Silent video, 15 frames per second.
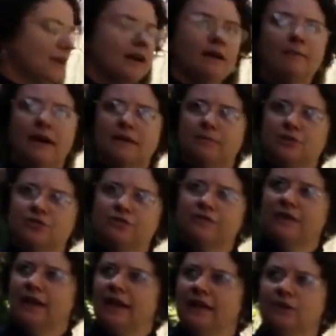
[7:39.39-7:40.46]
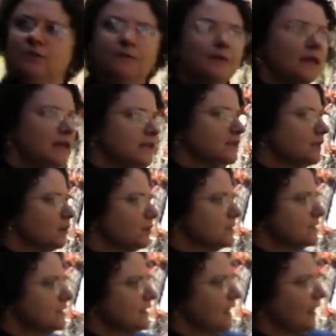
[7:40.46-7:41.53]
né, a barba de velho. Então,
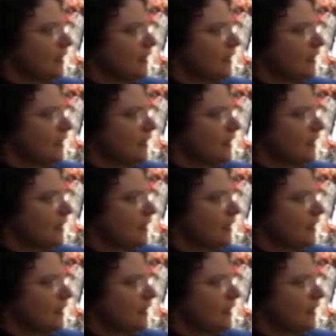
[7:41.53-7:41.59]
assim,